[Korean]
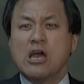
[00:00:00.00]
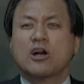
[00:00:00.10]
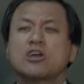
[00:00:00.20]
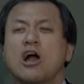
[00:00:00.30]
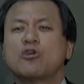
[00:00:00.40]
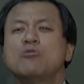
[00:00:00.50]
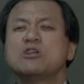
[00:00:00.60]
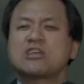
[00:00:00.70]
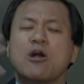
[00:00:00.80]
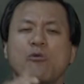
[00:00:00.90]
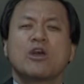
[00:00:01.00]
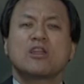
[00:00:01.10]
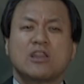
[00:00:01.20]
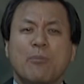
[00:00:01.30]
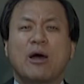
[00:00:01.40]
그러니까 그런 걸
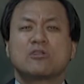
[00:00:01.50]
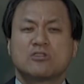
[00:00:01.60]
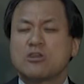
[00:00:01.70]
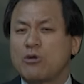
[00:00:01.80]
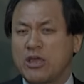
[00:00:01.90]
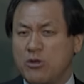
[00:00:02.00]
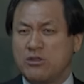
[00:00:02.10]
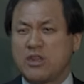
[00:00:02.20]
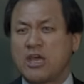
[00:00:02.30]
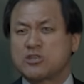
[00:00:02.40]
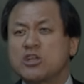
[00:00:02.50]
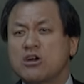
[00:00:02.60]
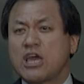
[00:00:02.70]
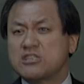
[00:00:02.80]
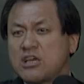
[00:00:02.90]
창고에다 다 받아 들여놔야 되는데
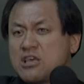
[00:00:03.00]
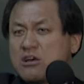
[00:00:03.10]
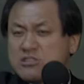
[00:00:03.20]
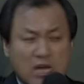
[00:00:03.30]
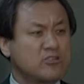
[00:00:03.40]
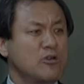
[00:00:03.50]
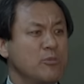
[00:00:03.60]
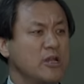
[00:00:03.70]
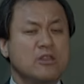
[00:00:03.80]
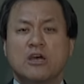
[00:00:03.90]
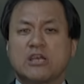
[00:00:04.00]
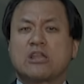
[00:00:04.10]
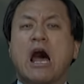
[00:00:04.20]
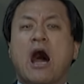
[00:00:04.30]
저녁에 이제 이거 싹 들어오면은 야, 너!